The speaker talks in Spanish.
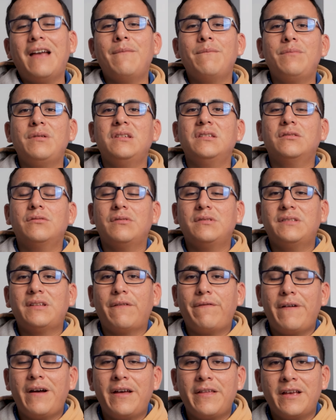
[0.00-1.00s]
han visto
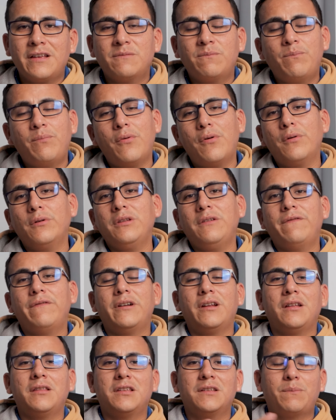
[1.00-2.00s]
estafadas por
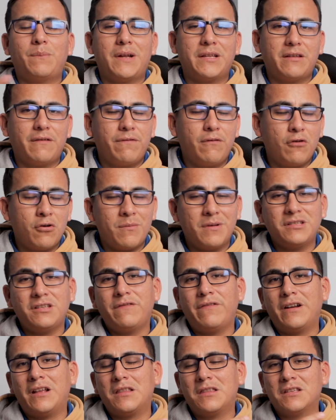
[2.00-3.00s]
diferentes plataformas,
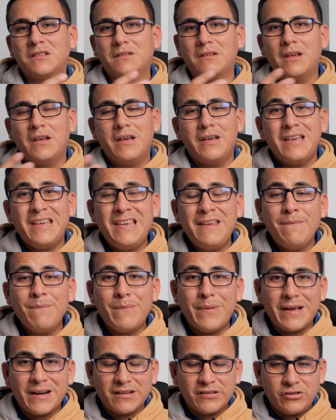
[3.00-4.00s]
diferentes
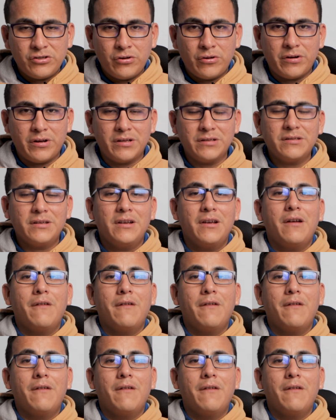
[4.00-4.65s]
inversiones